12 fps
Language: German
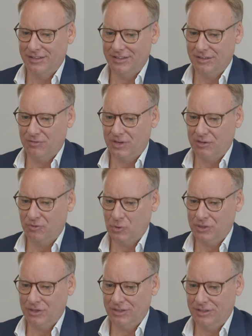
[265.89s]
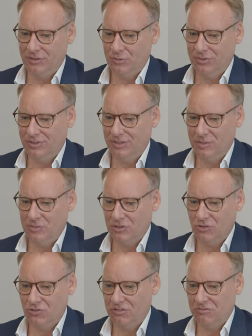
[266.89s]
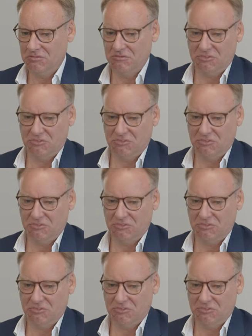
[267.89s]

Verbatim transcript: es war von den unternehmerischen